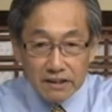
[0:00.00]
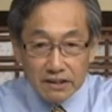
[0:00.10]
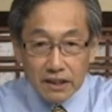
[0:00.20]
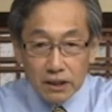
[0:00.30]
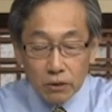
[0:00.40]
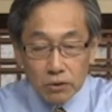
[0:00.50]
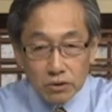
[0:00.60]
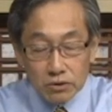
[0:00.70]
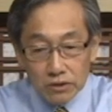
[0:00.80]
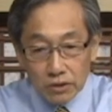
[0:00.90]
能
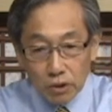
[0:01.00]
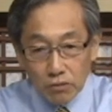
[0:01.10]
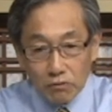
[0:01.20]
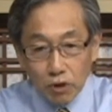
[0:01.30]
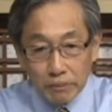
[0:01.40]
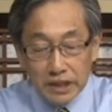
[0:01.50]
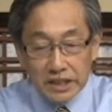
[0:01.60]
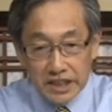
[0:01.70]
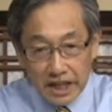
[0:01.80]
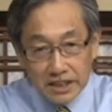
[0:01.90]
够透过我们的
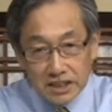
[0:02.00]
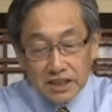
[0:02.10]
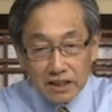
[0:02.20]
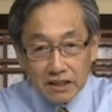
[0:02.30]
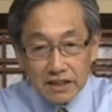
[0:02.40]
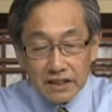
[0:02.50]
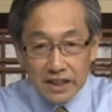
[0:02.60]
言行